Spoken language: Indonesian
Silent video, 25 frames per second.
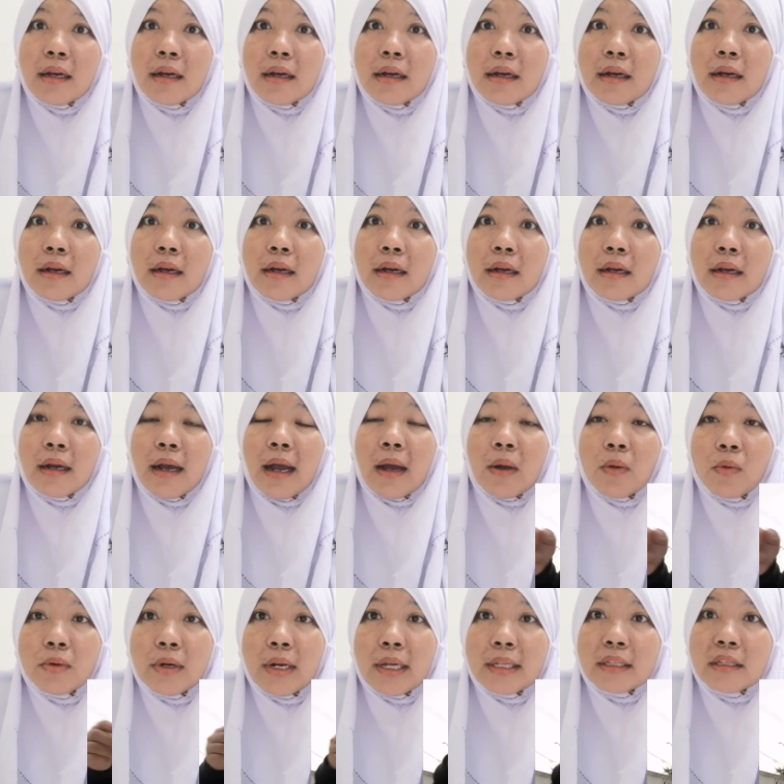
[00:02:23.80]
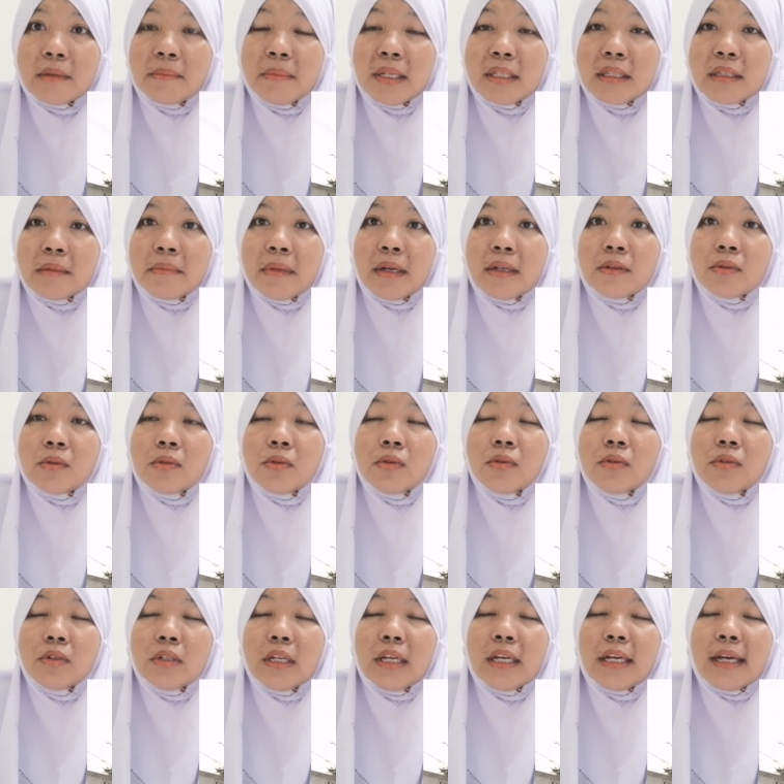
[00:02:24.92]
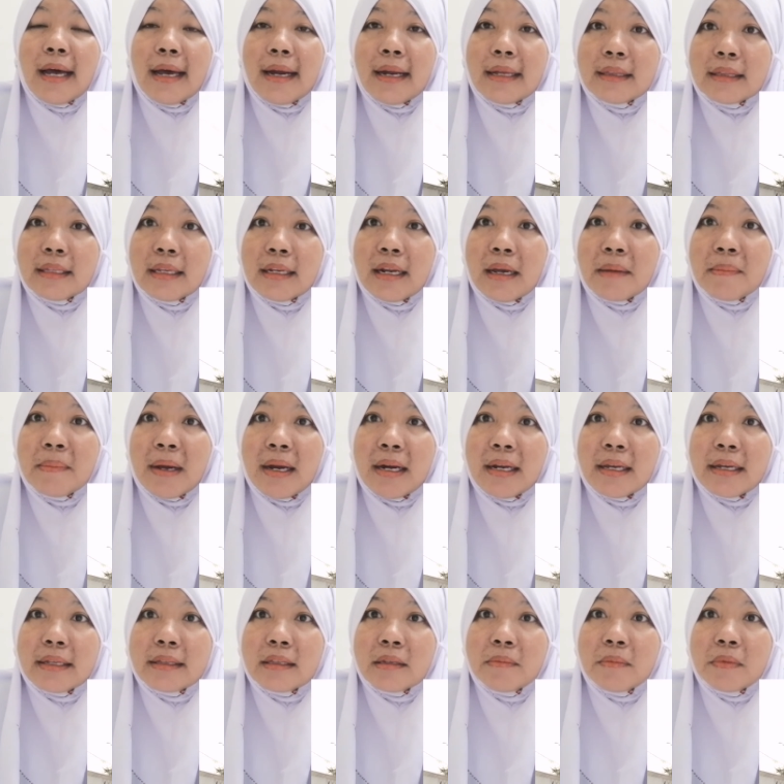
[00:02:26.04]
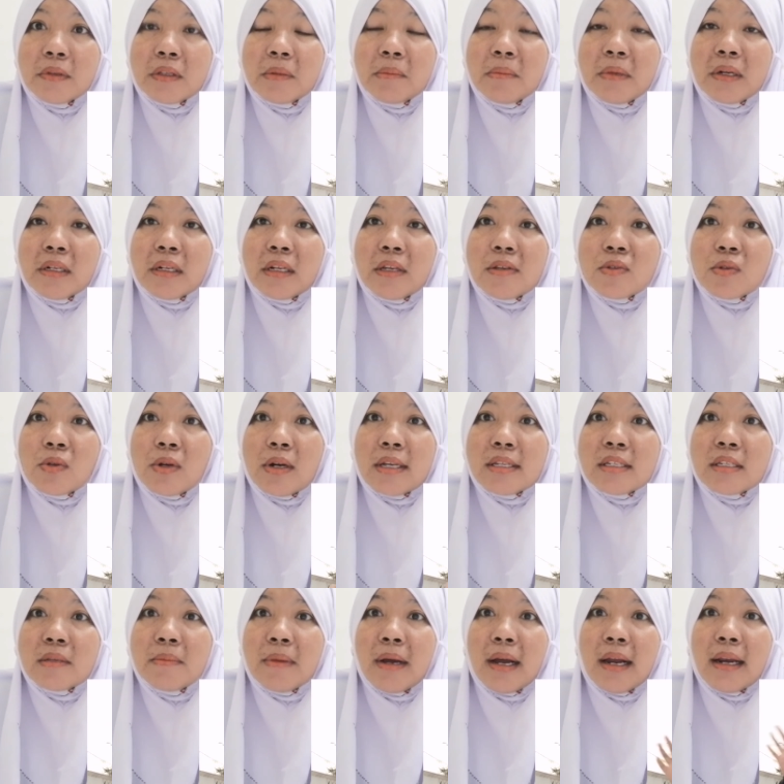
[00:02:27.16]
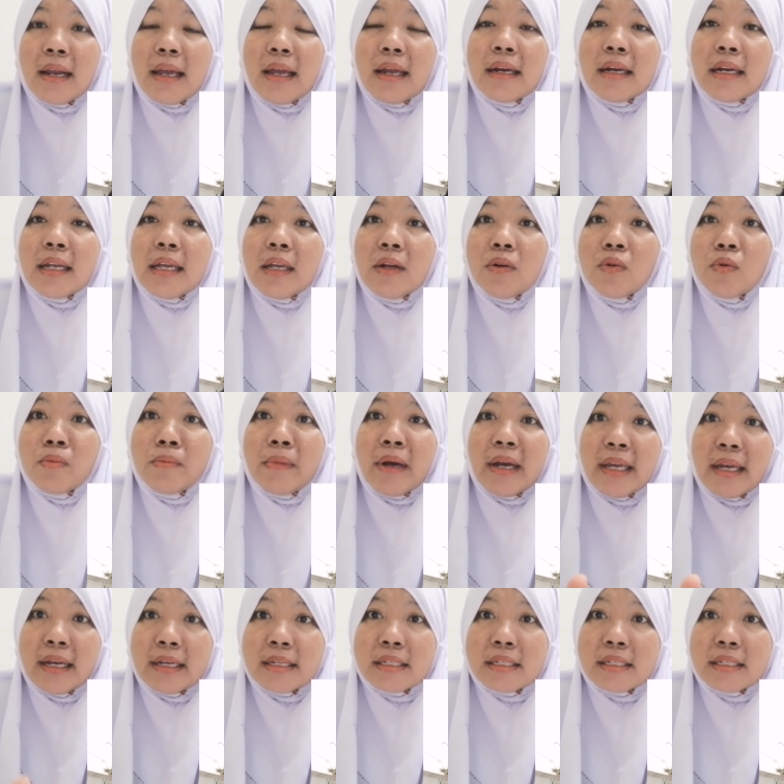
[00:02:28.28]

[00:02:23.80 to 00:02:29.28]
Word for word: uh, aku dan teman-teman tuh di karantina balai ya teman-teman di isolasi balai di rumah